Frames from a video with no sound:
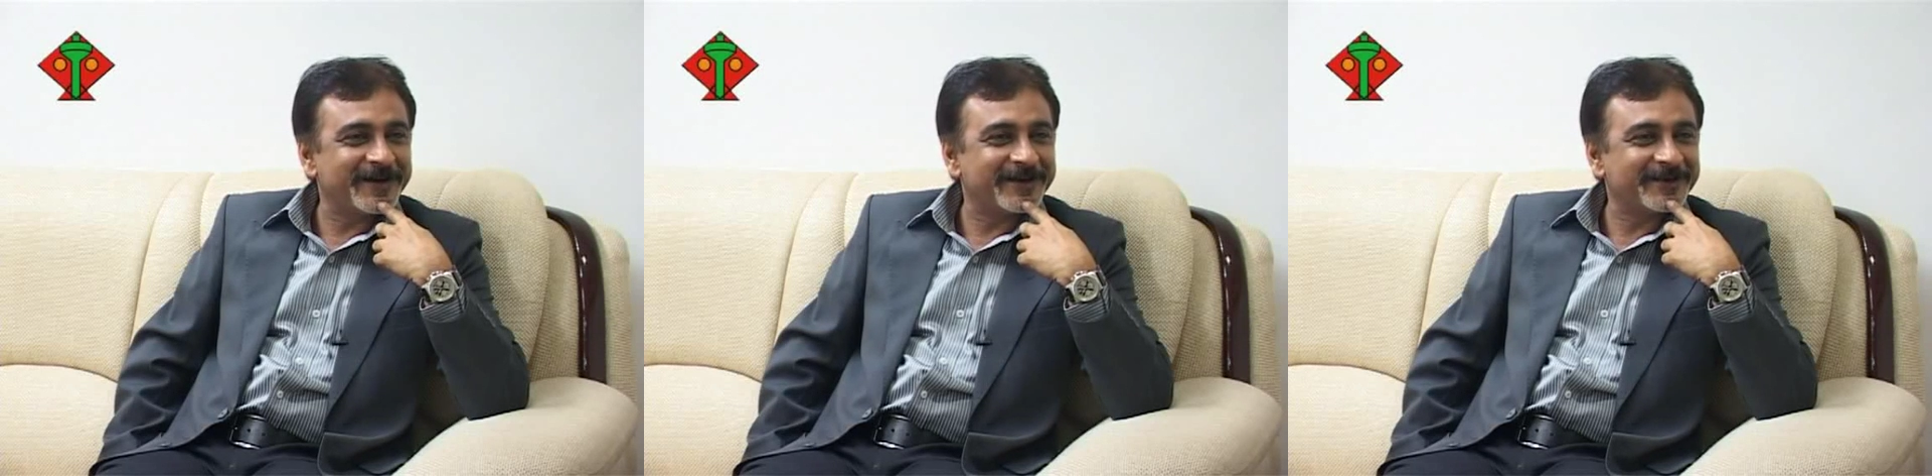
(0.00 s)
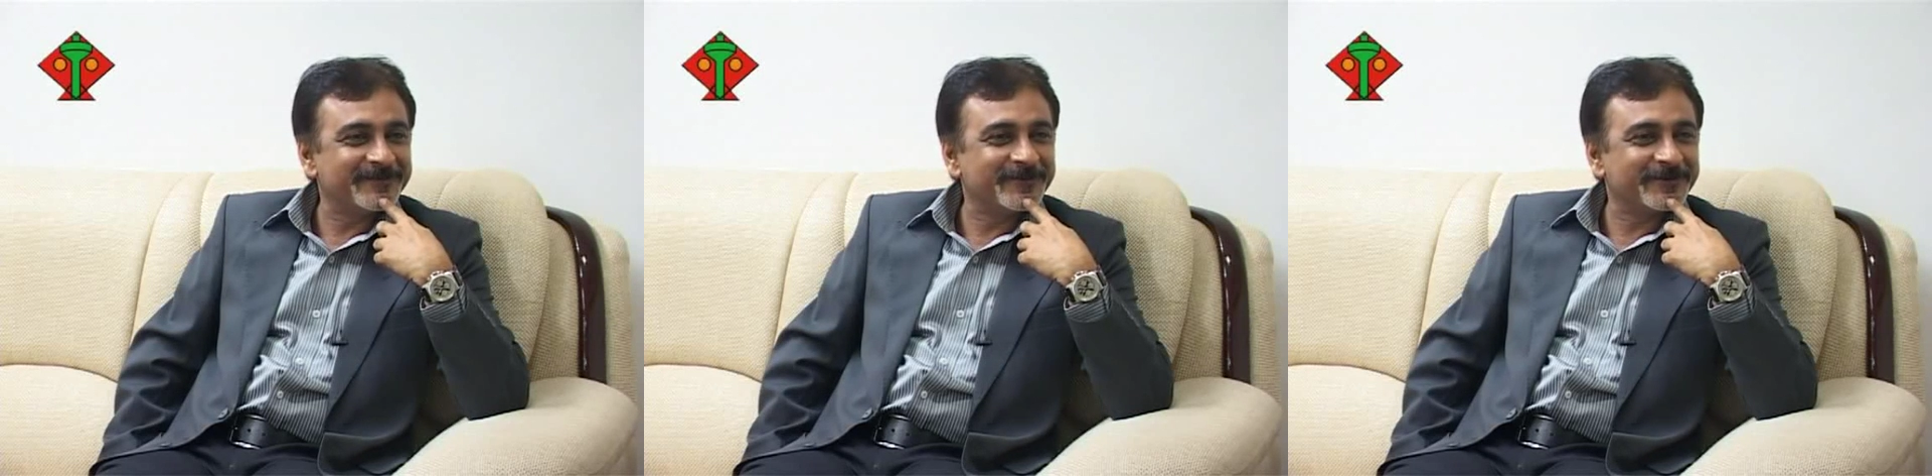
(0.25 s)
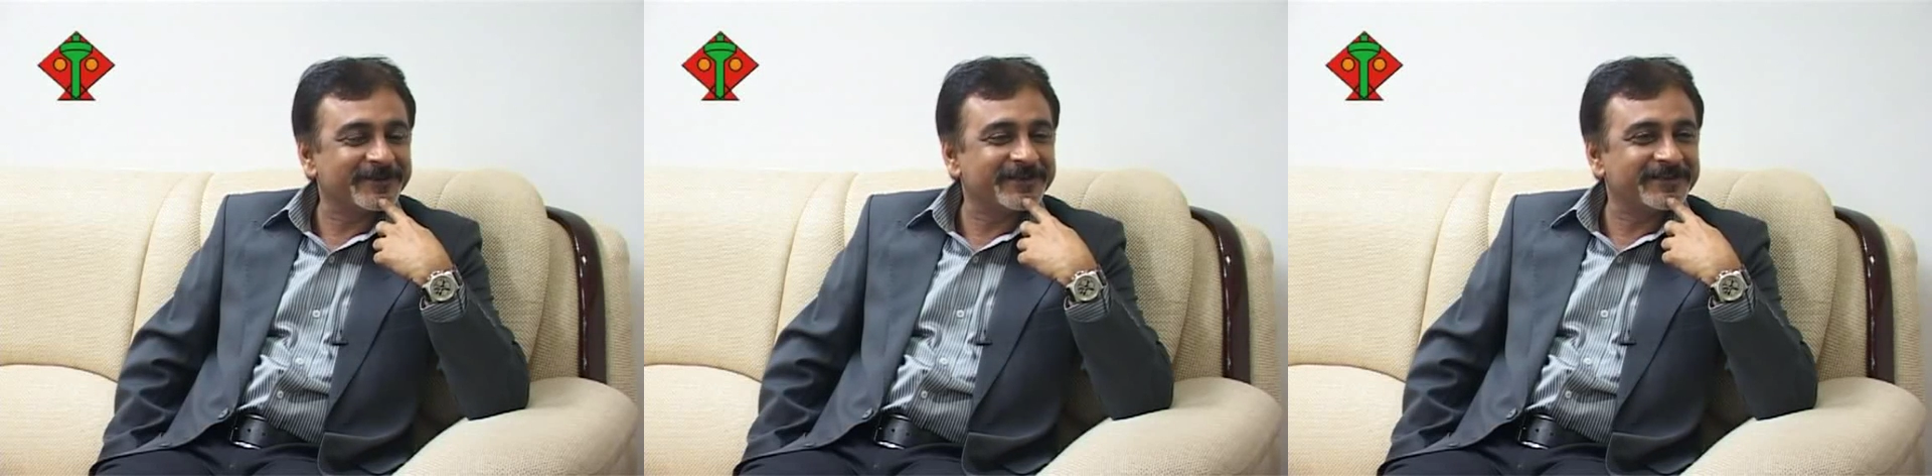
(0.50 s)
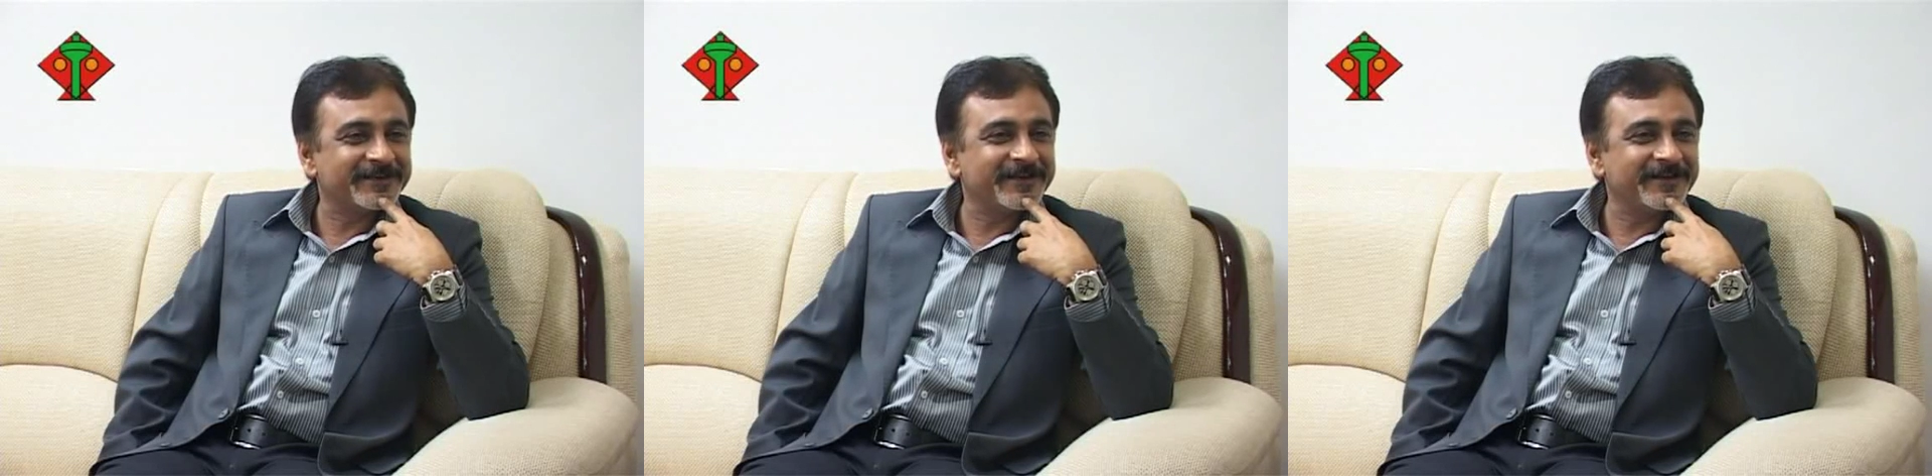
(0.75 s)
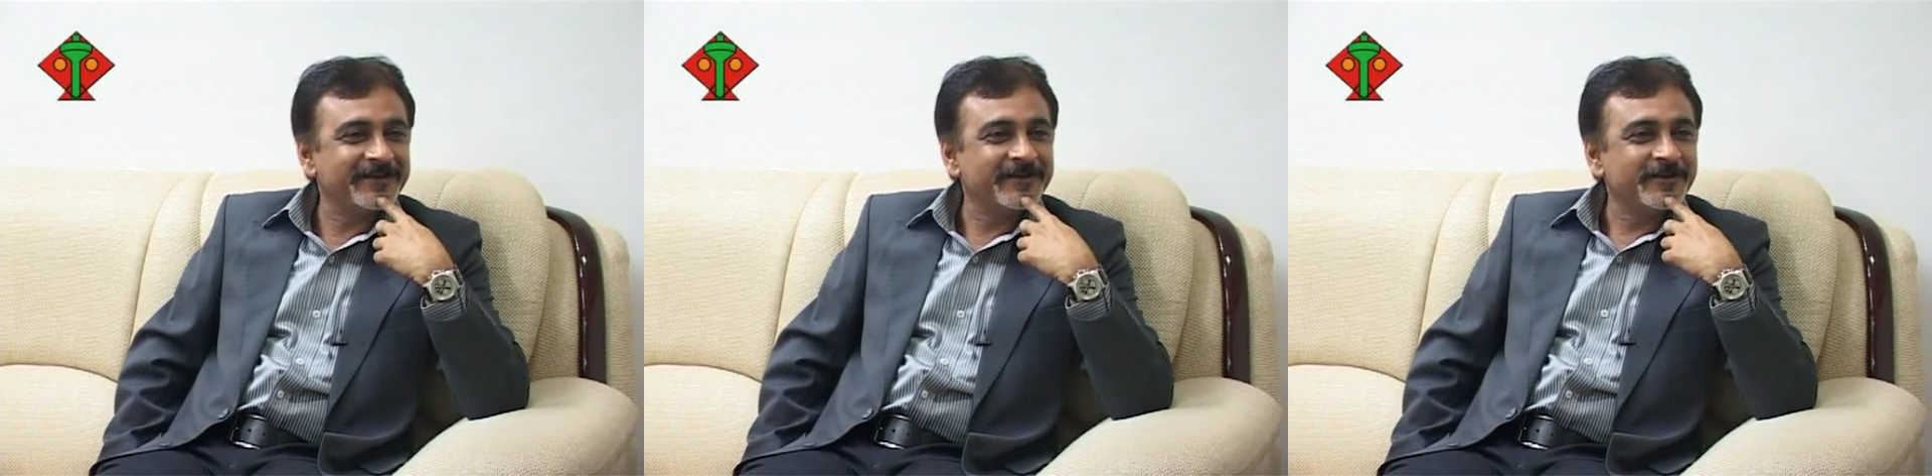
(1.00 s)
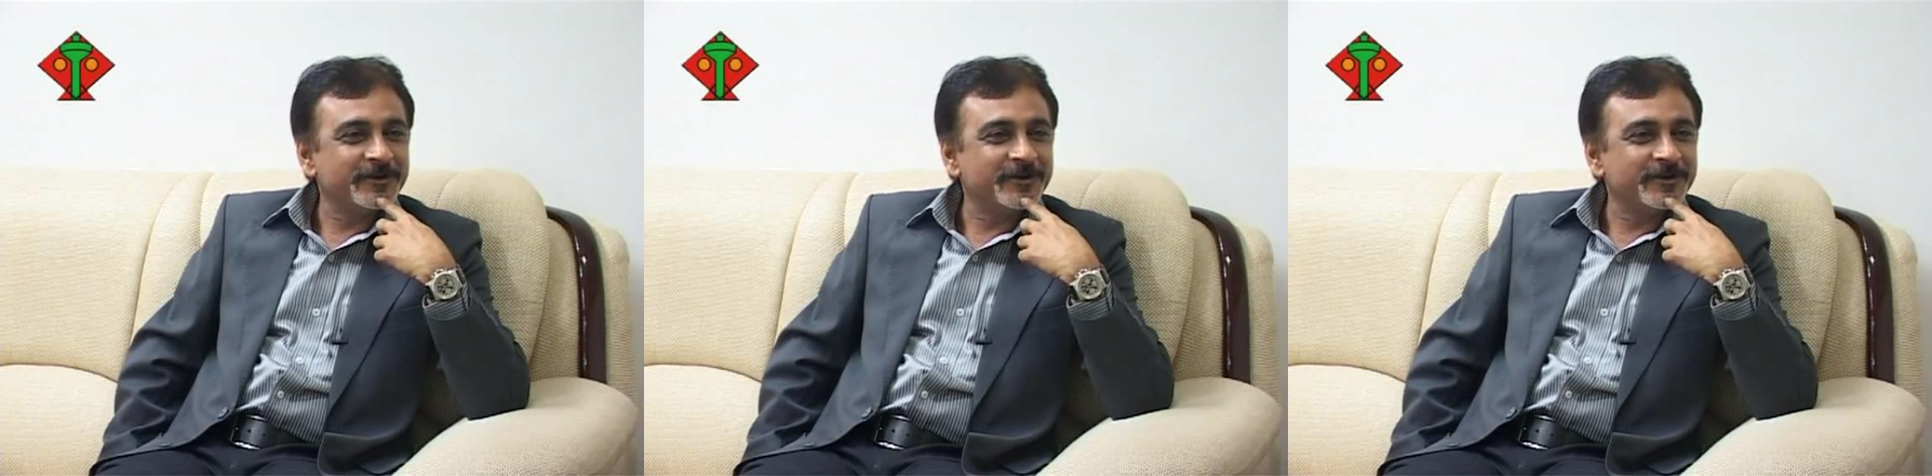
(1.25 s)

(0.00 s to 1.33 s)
बारे में और कितना